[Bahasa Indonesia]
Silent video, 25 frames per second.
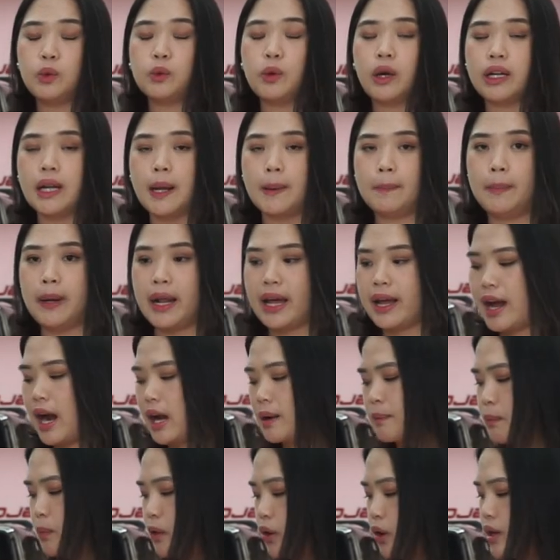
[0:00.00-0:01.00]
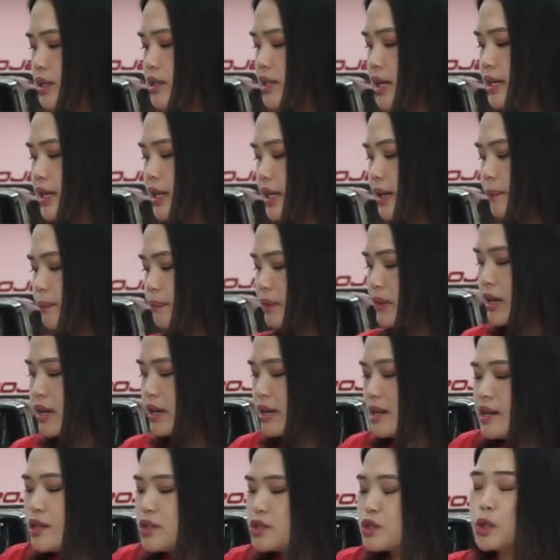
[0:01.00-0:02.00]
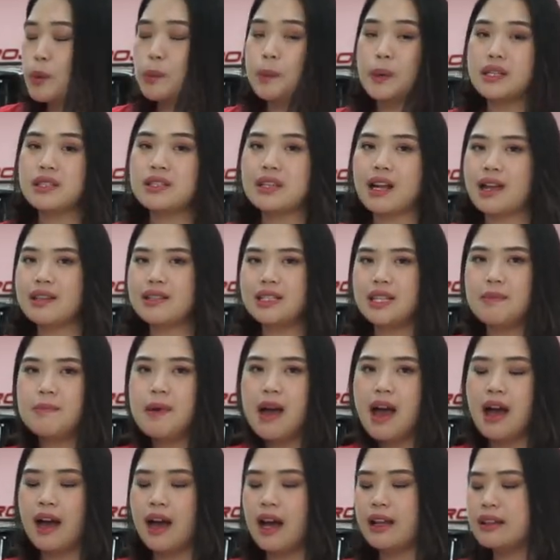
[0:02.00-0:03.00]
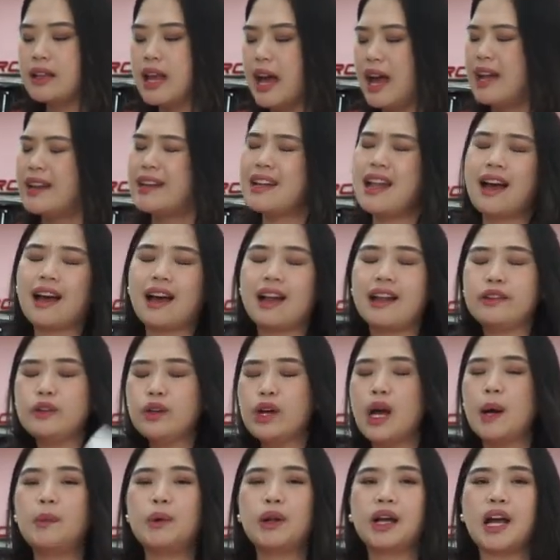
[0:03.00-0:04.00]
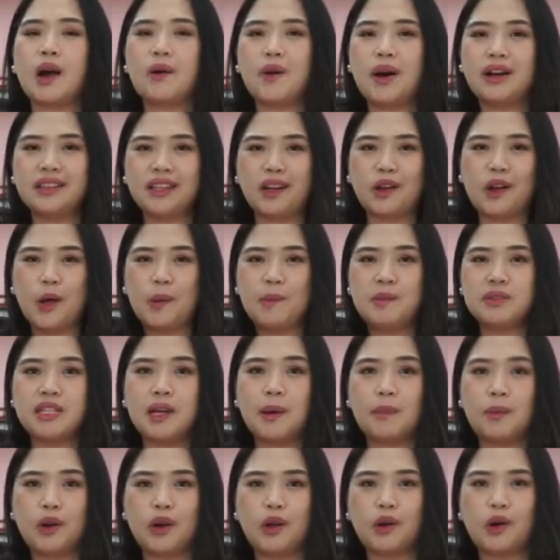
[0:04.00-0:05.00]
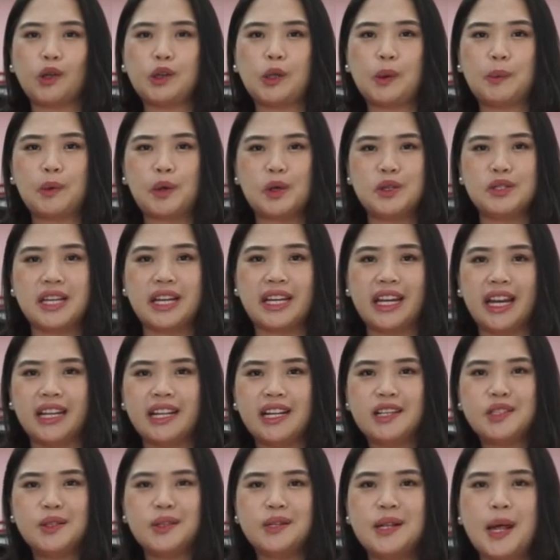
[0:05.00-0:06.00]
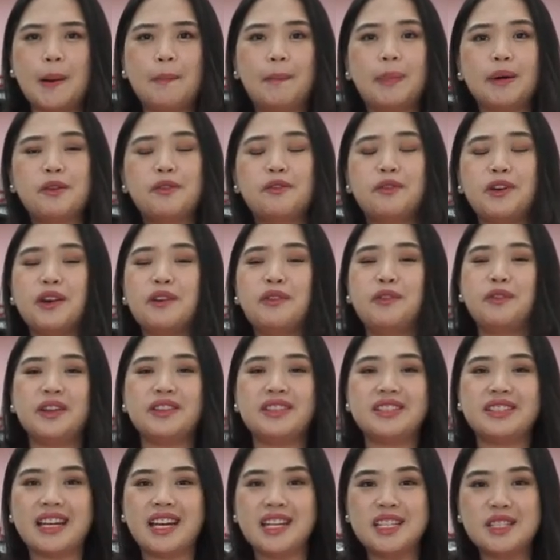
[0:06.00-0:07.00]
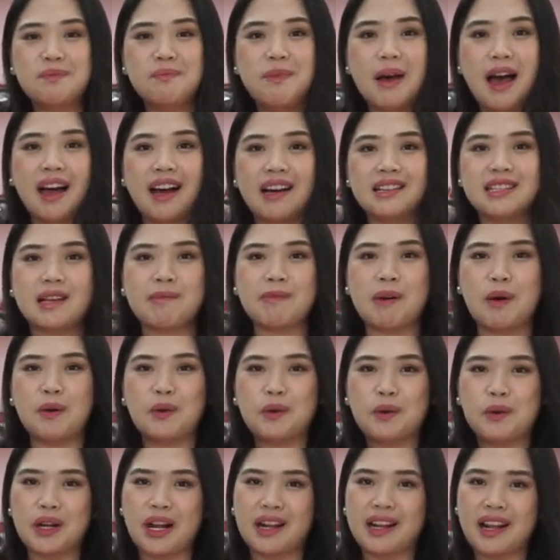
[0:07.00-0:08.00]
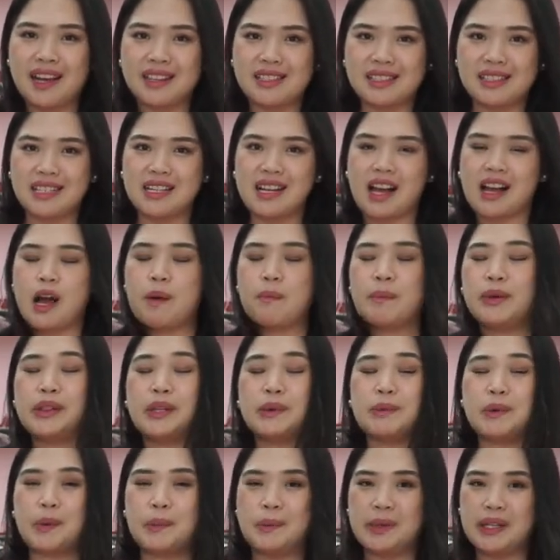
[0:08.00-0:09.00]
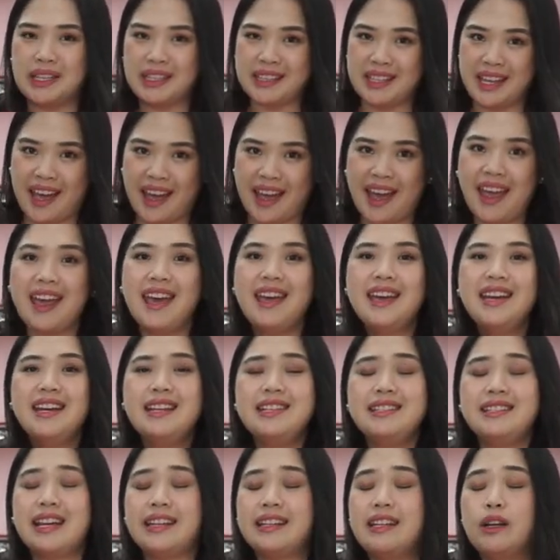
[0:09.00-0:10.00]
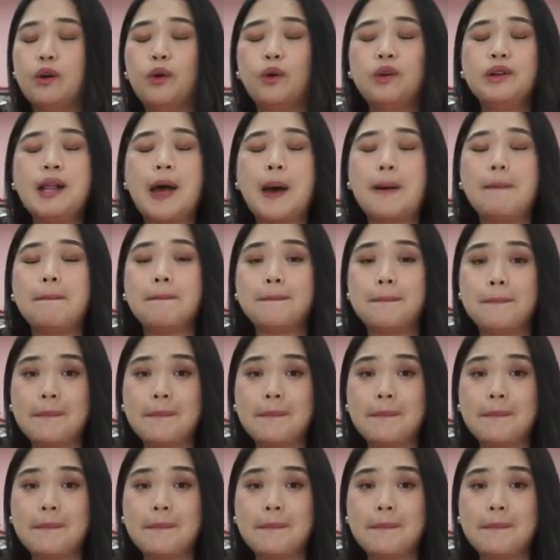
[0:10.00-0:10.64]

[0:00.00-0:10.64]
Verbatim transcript: yaitu warna black carbon. Jadi super serasi banget. Nah kalian tuh nggak perlu khawatir kalau misalnya produk Auto Project ini sudah perfect fit size banget sama ukuran asli gagang pintu mobilnya. Jadi udah